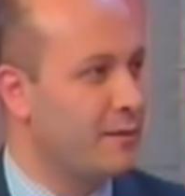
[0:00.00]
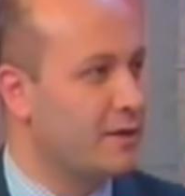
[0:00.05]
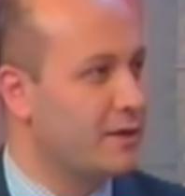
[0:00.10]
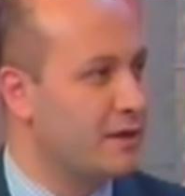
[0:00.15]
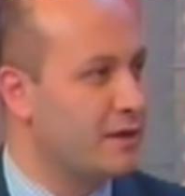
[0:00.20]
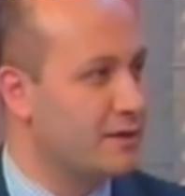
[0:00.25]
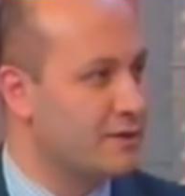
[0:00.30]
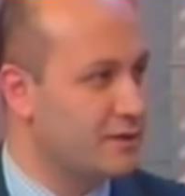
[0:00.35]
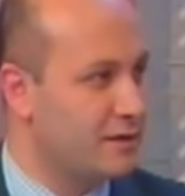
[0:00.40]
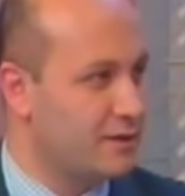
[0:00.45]

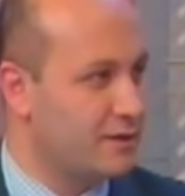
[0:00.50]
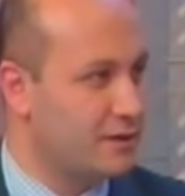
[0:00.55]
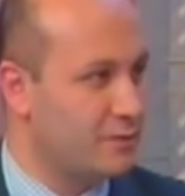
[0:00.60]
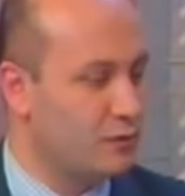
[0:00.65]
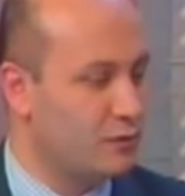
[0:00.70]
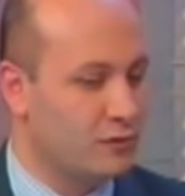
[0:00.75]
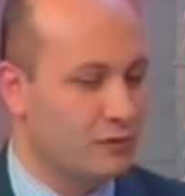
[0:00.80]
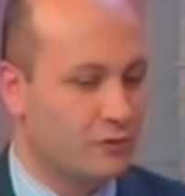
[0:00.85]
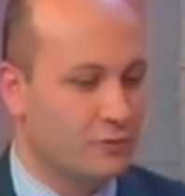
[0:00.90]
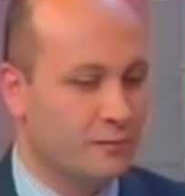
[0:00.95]
beraber kazılarda
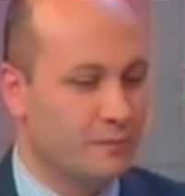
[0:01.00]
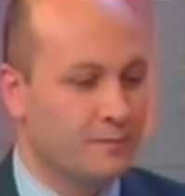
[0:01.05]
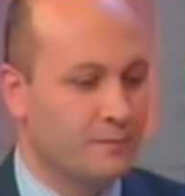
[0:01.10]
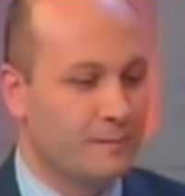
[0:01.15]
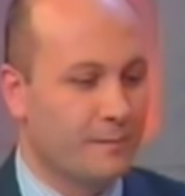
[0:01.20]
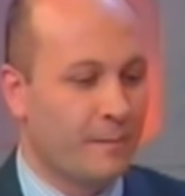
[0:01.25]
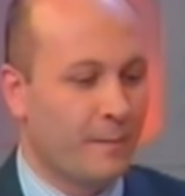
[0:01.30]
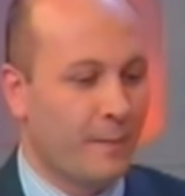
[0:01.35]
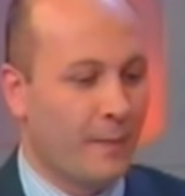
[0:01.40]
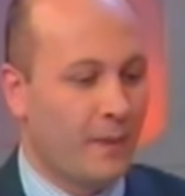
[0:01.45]
bulundum.
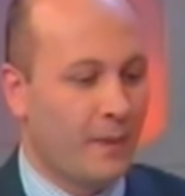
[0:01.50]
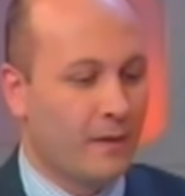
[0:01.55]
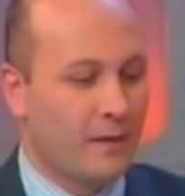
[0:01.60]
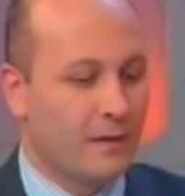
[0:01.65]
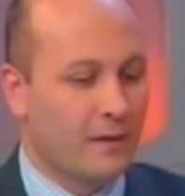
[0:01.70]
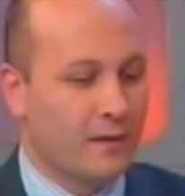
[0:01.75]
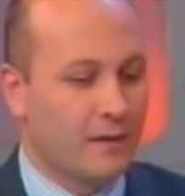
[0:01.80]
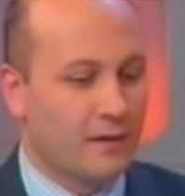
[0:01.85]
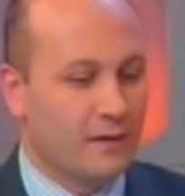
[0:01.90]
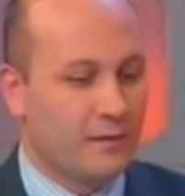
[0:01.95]

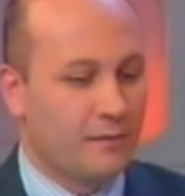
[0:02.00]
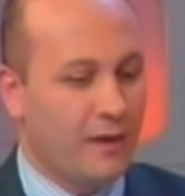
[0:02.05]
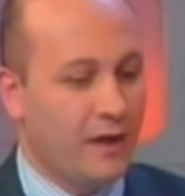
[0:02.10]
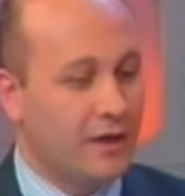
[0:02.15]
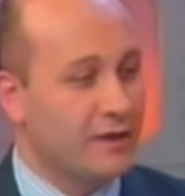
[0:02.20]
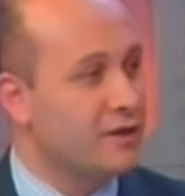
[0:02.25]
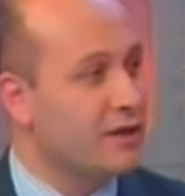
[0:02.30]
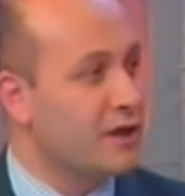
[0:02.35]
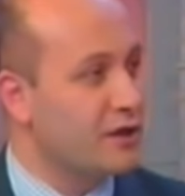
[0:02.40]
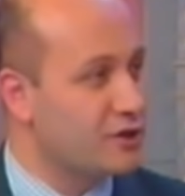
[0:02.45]

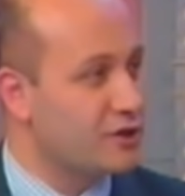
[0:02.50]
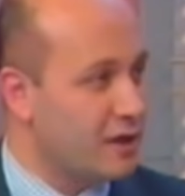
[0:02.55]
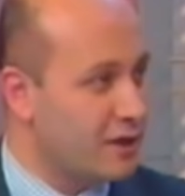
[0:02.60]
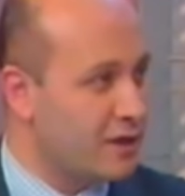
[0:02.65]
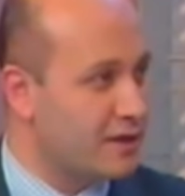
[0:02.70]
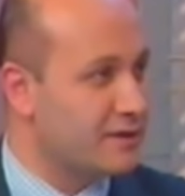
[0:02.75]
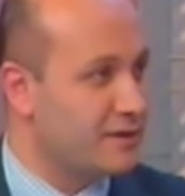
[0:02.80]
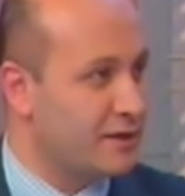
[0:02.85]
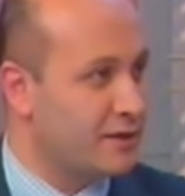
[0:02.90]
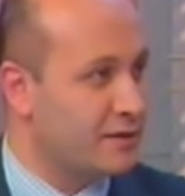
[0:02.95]
Belki
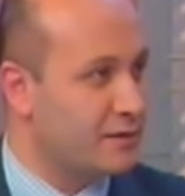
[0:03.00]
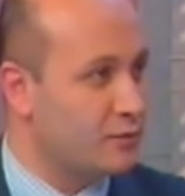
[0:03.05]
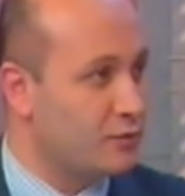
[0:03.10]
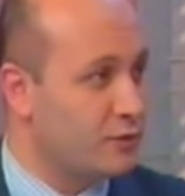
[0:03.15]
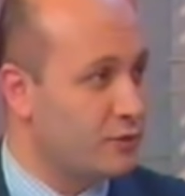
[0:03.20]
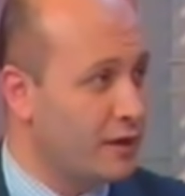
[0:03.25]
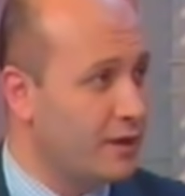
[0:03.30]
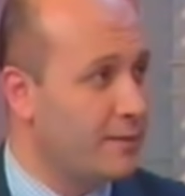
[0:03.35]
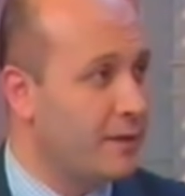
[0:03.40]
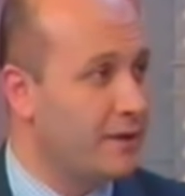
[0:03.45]
kaşak kazılardı
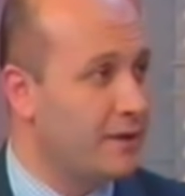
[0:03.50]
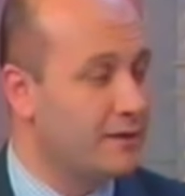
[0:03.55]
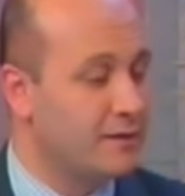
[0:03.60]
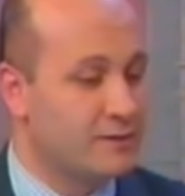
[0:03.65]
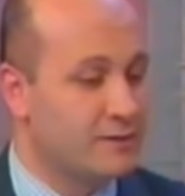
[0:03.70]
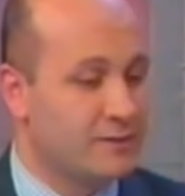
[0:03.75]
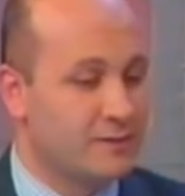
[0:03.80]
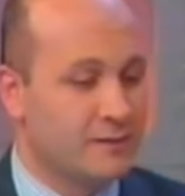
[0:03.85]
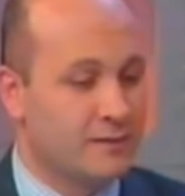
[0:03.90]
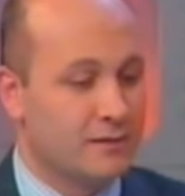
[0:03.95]
bunlar ama
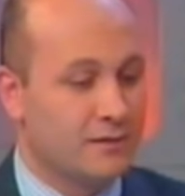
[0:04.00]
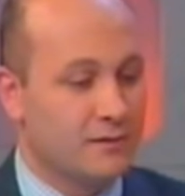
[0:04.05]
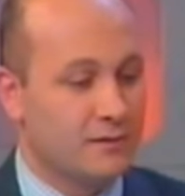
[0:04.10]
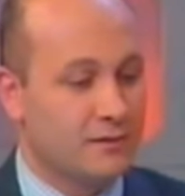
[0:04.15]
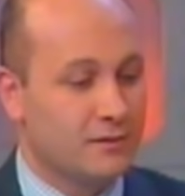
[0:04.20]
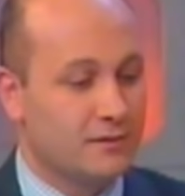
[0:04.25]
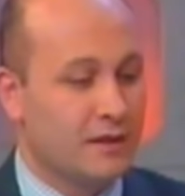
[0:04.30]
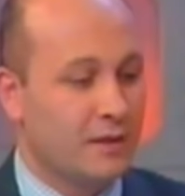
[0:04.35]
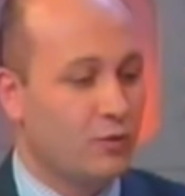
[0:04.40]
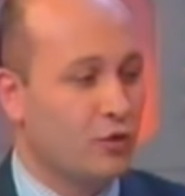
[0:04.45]
e,
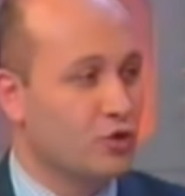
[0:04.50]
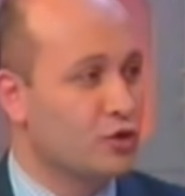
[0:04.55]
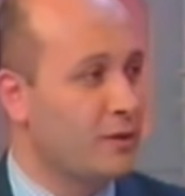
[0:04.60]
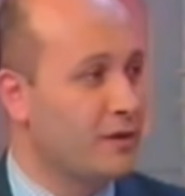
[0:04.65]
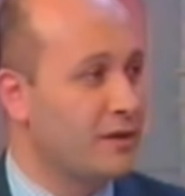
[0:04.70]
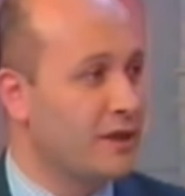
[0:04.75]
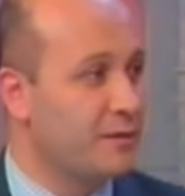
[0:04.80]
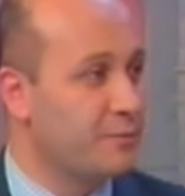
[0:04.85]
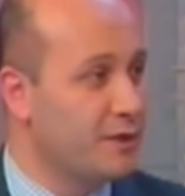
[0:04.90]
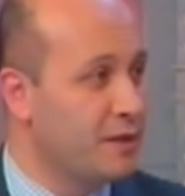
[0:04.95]
tabi o
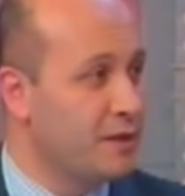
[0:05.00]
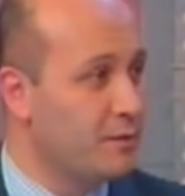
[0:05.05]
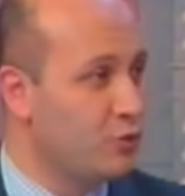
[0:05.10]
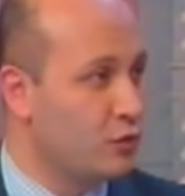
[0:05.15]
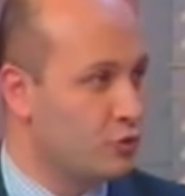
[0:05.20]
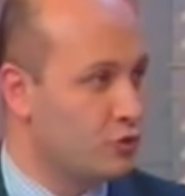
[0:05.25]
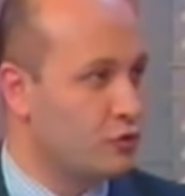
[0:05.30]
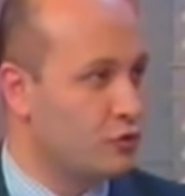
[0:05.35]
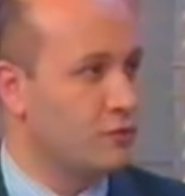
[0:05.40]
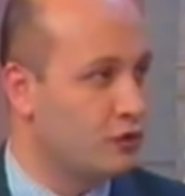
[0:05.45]
zamanlar
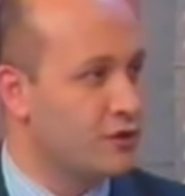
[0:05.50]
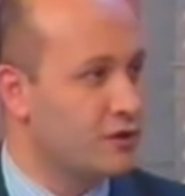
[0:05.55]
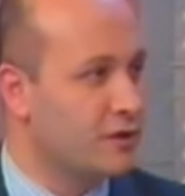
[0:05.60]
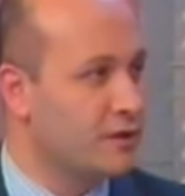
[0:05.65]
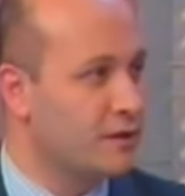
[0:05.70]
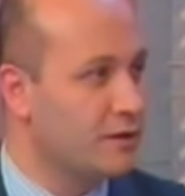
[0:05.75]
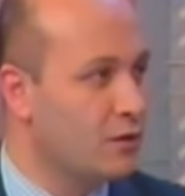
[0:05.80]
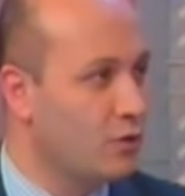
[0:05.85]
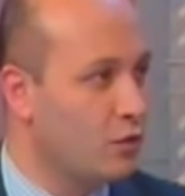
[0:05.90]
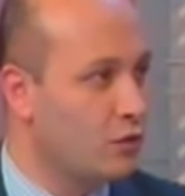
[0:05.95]
bilmiyor
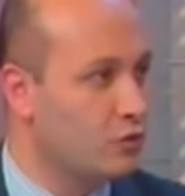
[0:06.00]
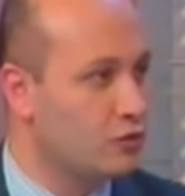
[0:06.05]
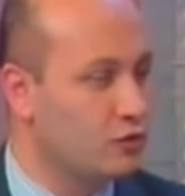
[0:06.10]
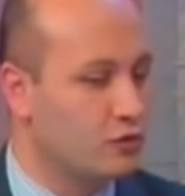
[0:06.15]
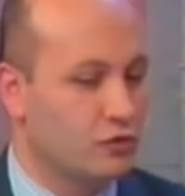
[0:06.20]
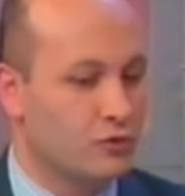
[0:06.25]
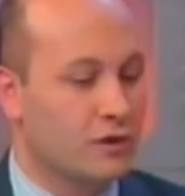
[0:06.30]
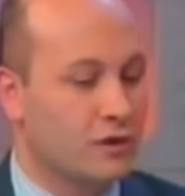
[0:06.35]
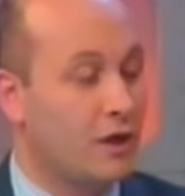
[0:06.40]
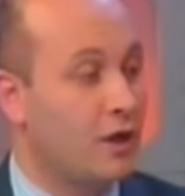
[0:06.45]
defineciliğin ne
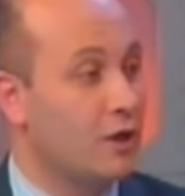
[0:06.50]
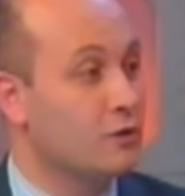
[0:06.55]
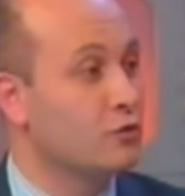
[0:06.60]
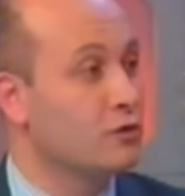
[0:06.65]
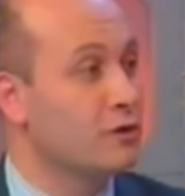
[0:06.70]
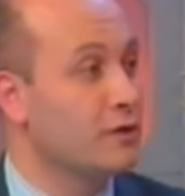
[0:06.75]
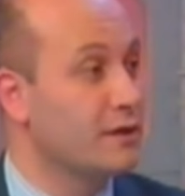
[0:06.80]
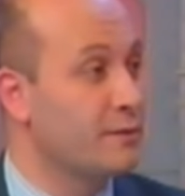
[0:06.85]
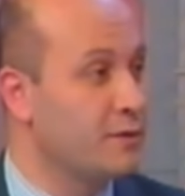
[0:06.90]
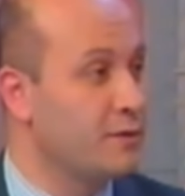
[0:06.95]
olduğunu,
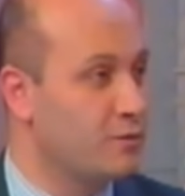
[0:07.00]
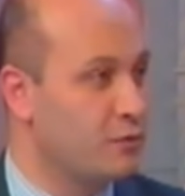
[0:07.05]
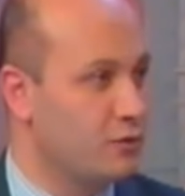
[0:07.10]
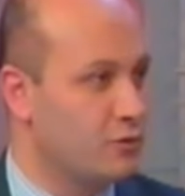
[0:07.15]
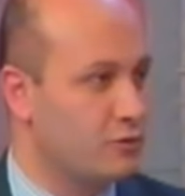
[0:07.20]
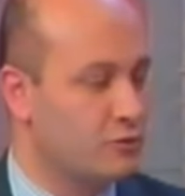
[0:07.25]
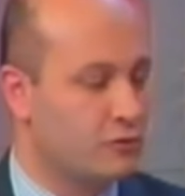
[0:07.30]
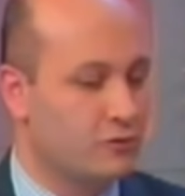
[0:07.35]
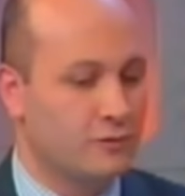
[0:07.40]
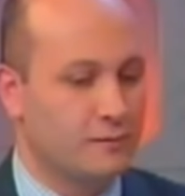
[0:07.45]
kanunları
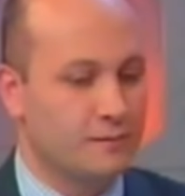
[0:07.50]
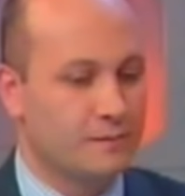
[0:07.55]
bilmiyor.